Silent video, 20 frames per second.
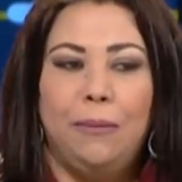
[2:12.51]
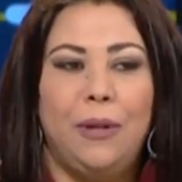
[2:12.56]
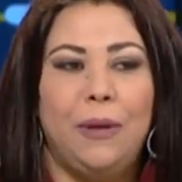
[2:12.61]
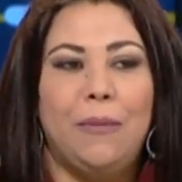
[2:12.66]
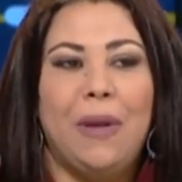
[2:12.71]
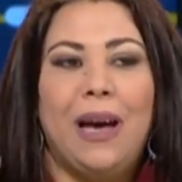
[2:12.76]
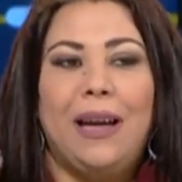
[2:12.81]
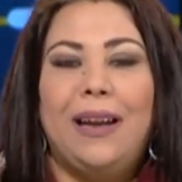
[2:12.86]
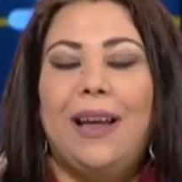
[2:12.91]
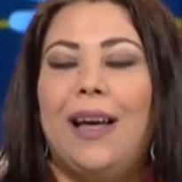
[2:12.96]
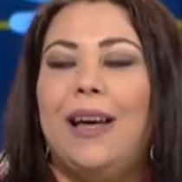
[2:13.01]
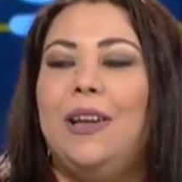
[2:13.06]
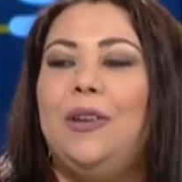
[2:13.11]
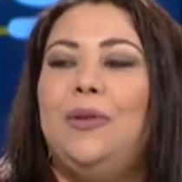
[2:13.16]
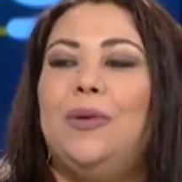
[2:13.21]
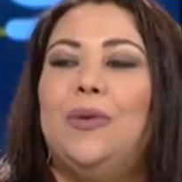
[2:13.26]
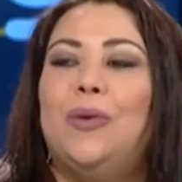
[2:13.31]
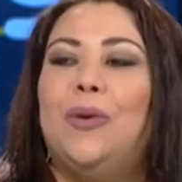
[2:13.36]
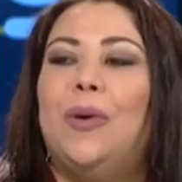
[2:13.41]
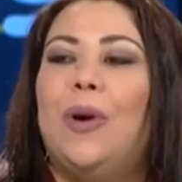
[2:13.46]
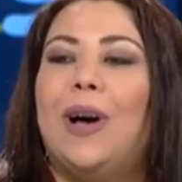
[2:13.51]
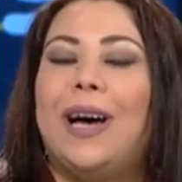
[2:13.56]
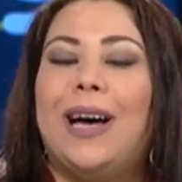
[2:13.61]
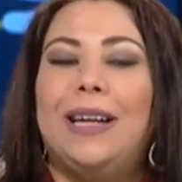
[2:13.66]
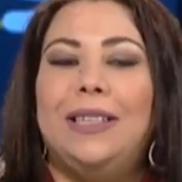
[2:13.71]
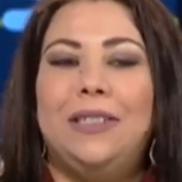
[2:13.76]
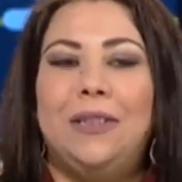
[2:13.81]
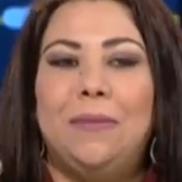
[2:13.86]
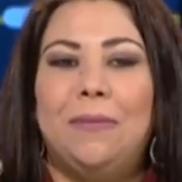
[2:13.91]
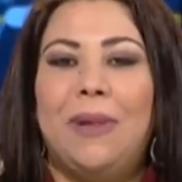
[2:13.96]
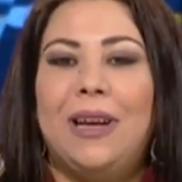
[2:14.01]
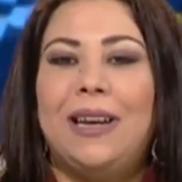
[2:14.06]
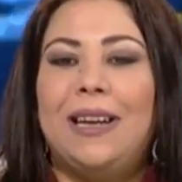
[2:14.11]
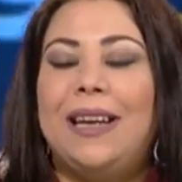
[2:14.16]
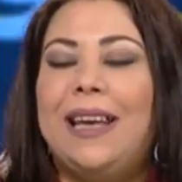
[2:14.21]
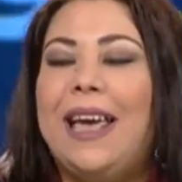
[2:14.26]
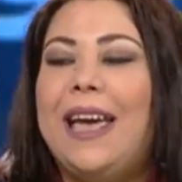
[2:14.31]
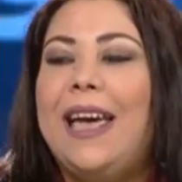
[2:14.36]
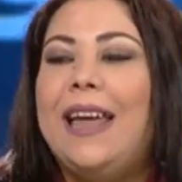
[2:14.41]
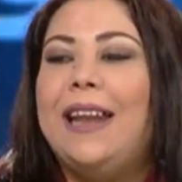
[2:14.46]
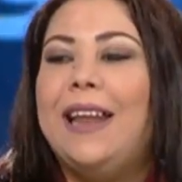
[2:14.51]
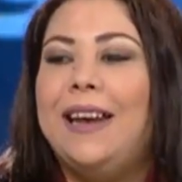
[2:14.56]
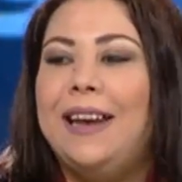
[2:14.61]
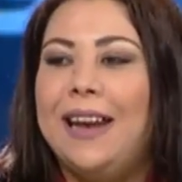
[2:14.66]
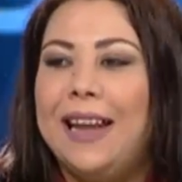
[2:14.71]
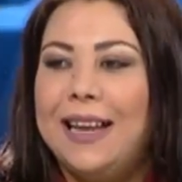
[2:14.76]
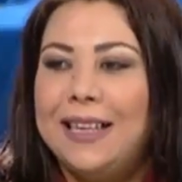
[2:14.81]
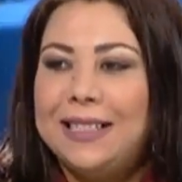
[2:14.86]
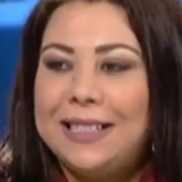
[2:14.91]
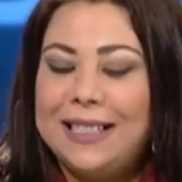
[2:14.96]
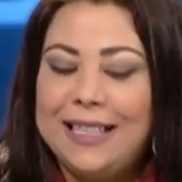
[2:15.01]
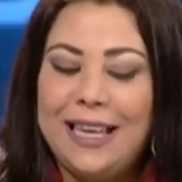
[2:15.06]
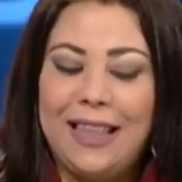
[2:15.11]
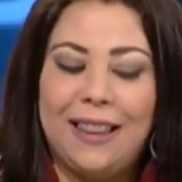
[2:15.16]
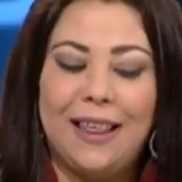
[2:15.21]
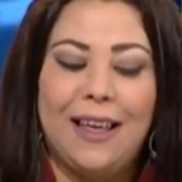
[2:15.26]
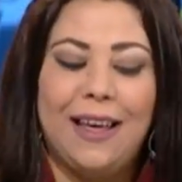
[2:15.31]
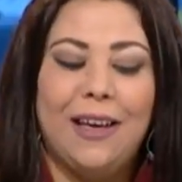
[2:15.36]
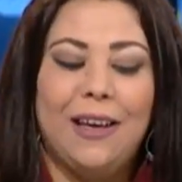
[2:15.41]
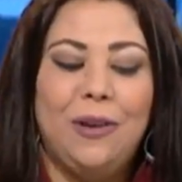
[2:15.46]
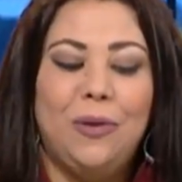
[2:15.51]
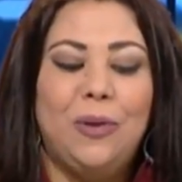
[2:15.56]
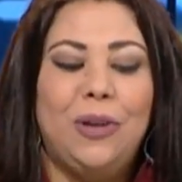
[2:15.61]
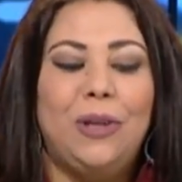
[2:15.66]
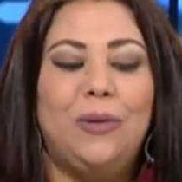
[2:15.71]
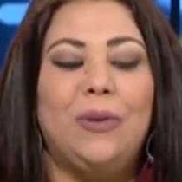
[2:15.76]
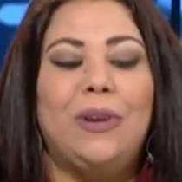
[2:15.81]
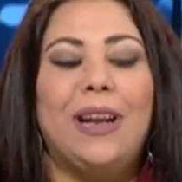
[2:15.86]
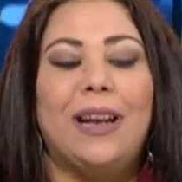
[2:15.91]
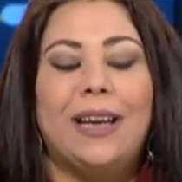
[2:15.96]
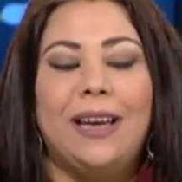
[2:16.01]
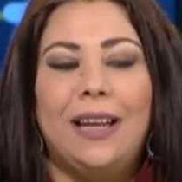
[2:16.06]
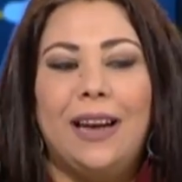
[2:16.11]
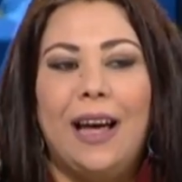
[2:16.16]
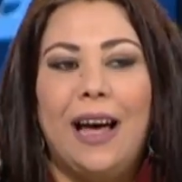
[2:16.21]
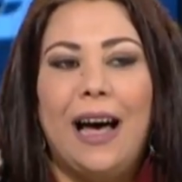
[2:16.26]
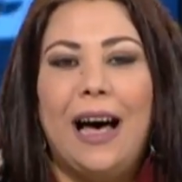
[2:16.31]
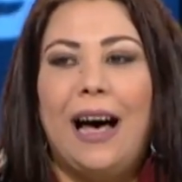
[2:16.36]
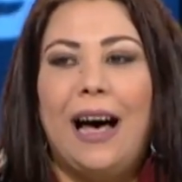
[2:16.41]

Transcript: بمعنى انه قديما كان الناس اذا يريدون القراءه عن